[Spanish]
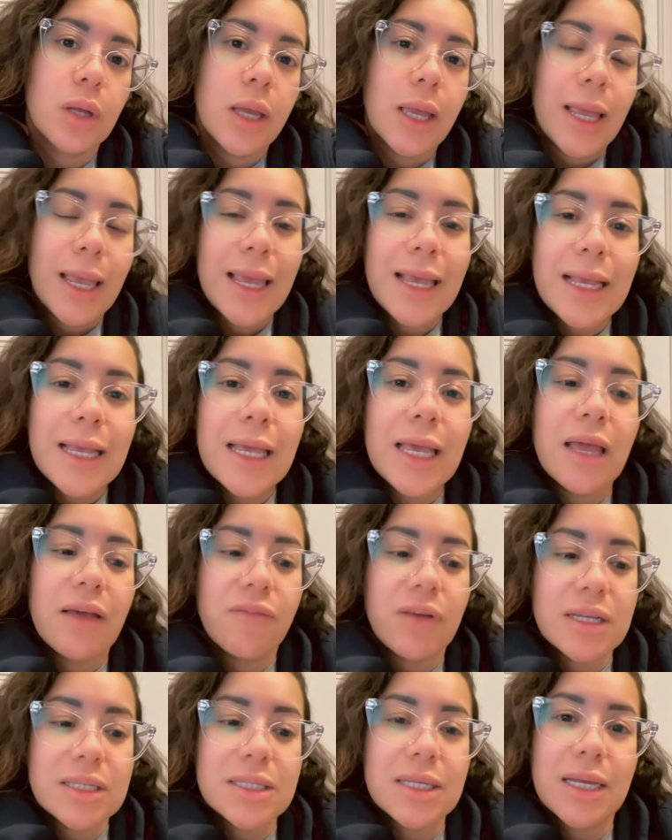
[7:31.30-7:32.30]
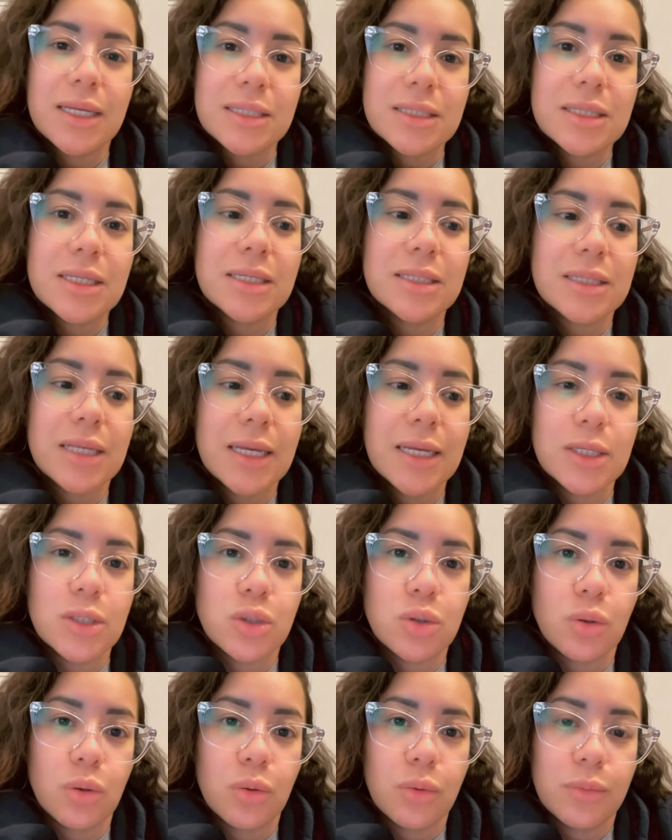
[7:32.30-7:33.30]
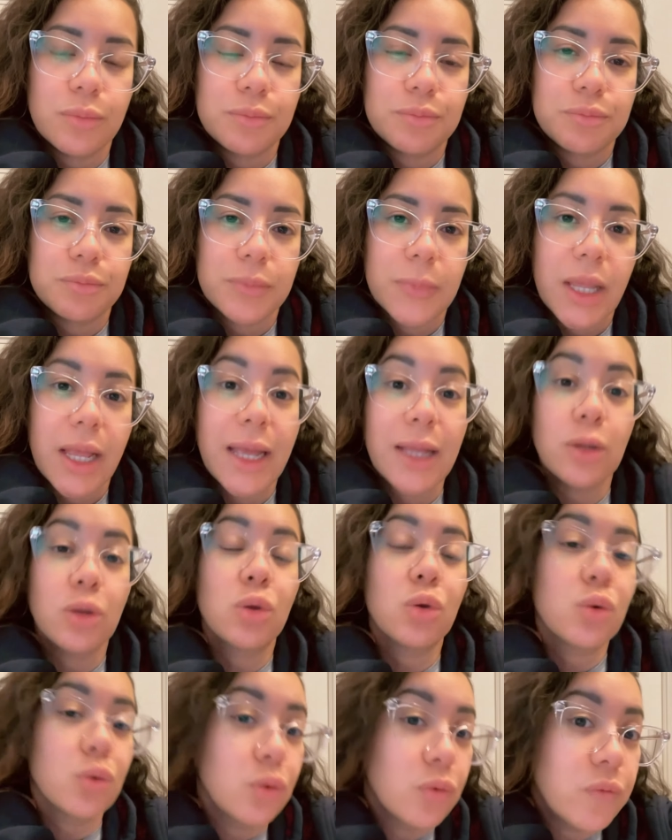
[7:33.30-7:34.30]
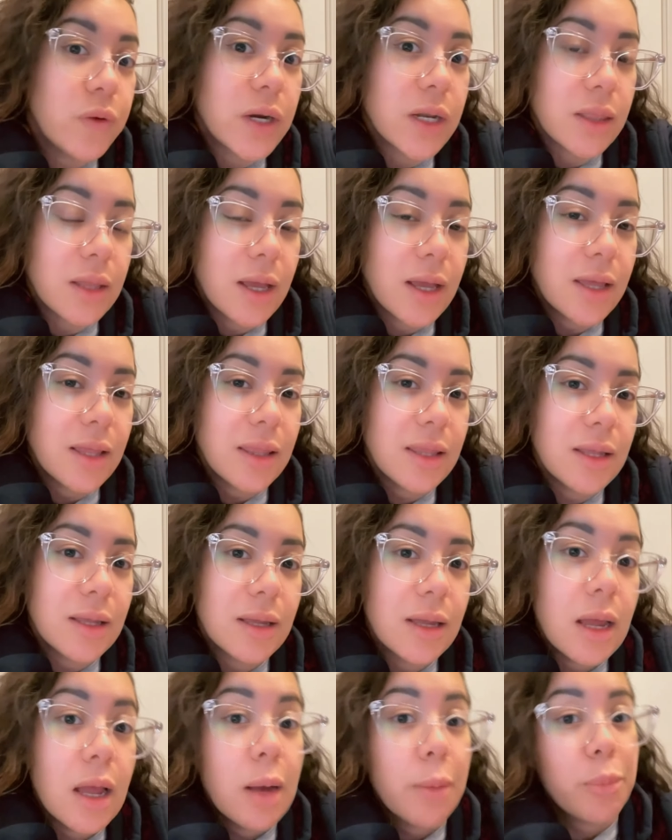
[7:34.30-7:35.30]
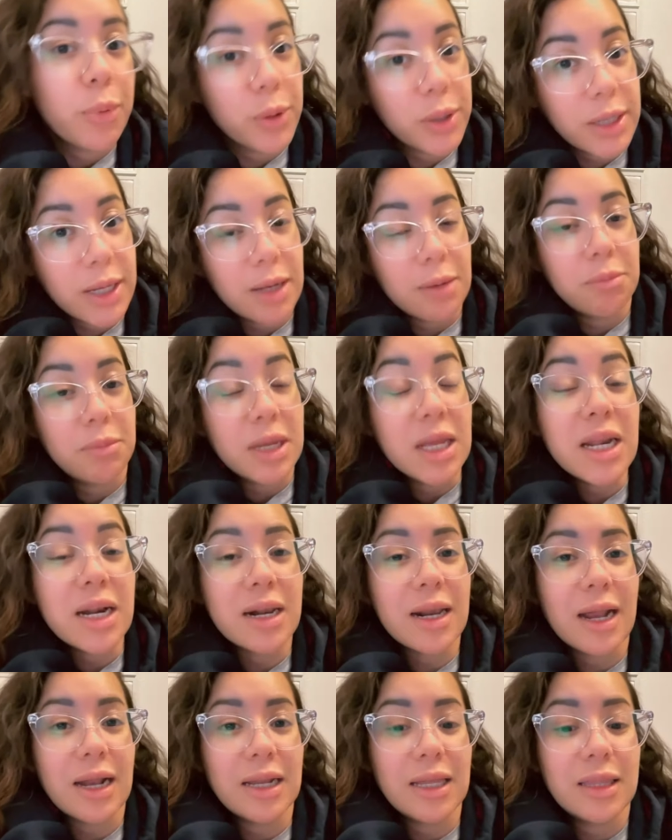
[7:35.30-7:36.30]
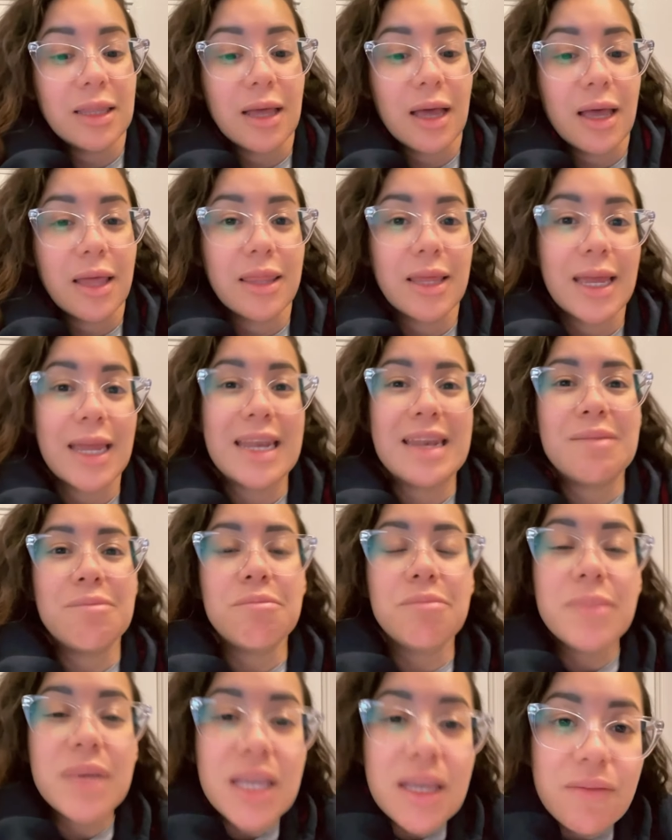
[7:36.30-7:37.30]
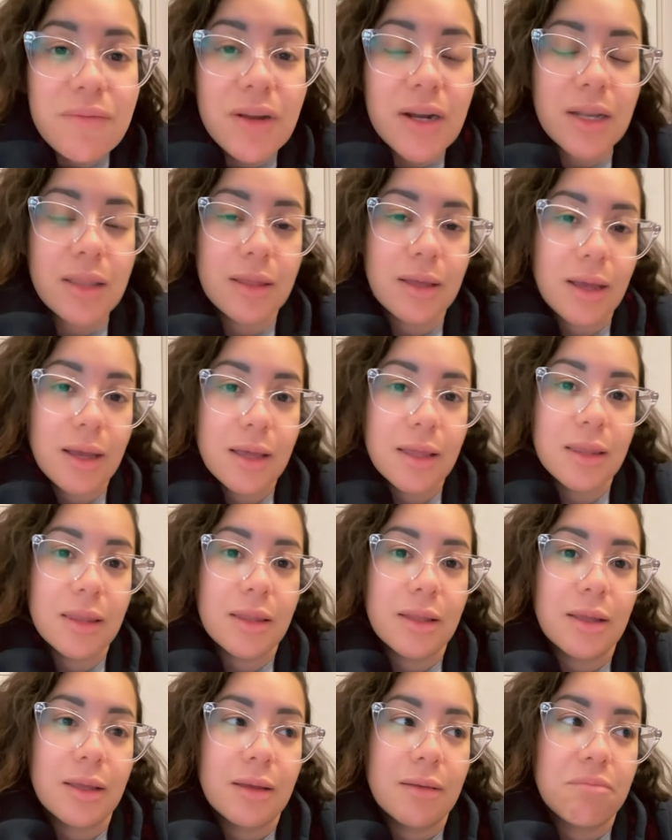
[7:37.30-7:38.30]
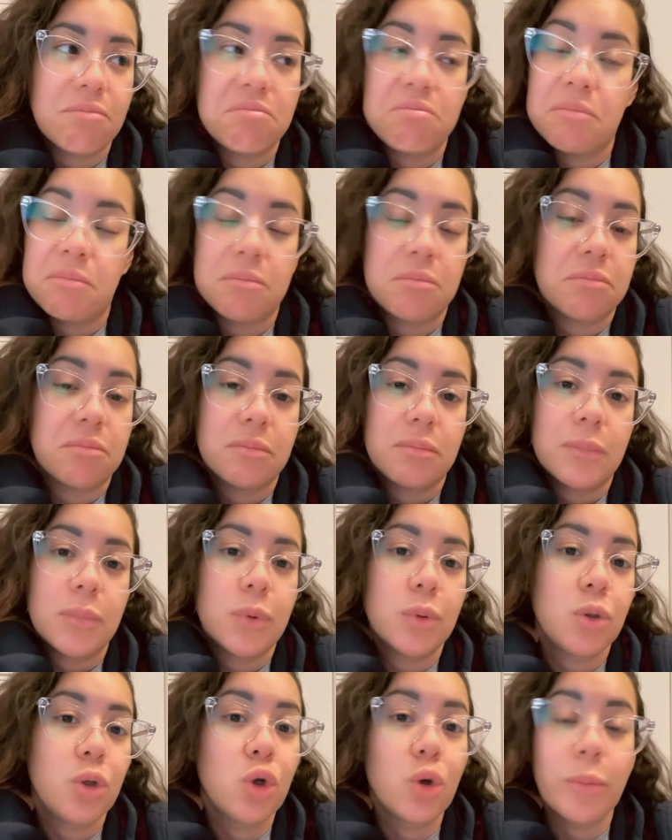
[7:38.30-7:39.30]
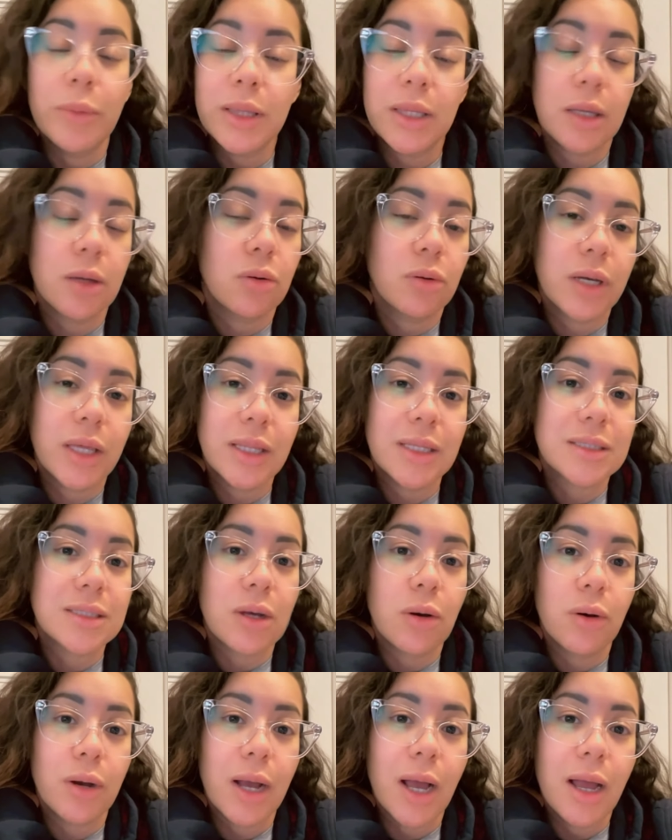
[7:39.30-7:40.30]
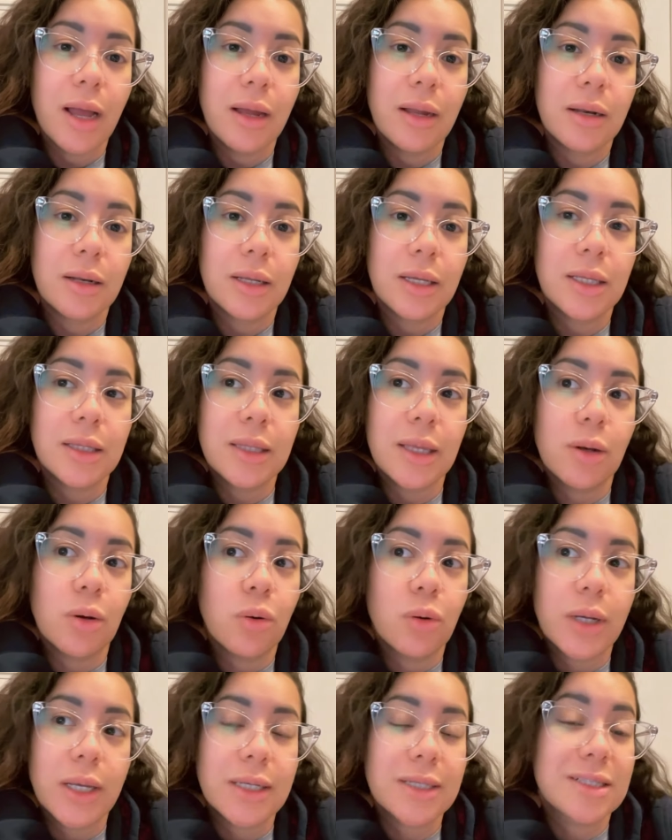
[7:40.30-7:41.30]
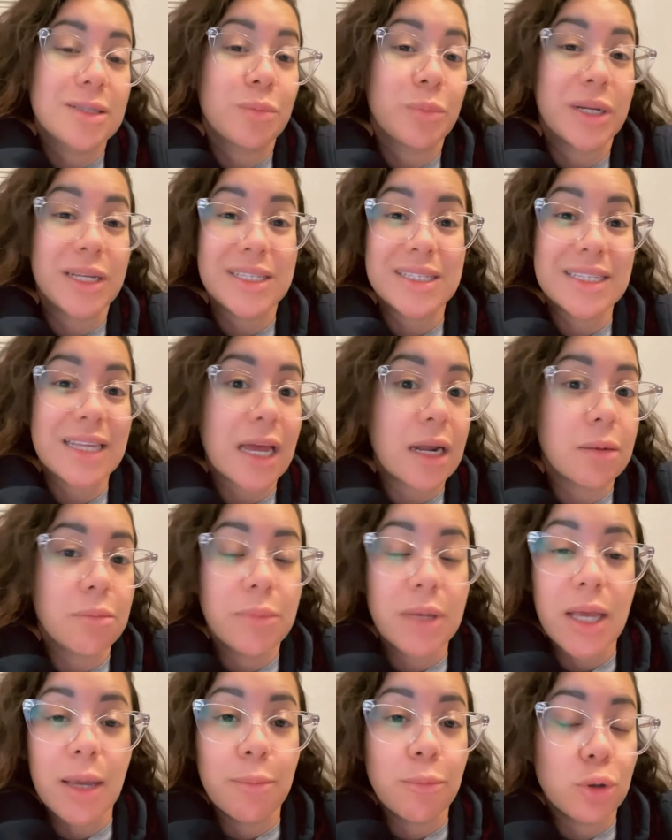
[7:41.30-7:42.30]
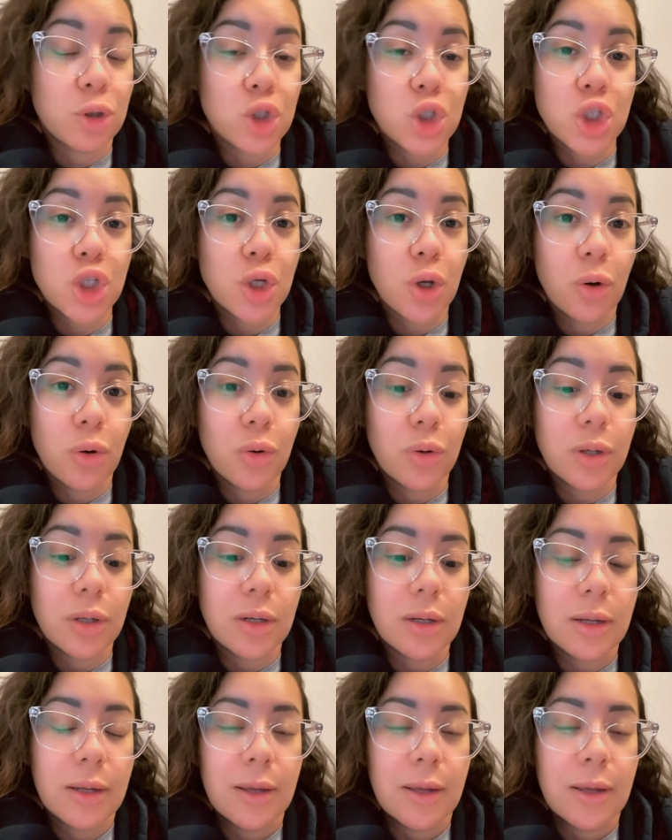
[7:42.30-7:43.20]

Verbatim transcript: ¿En qué basaste eso? ¿En tu verdad? Porque en mi realidad, en mi verdad, yo me tengo que desahogar y tengo que expresar mi emoción,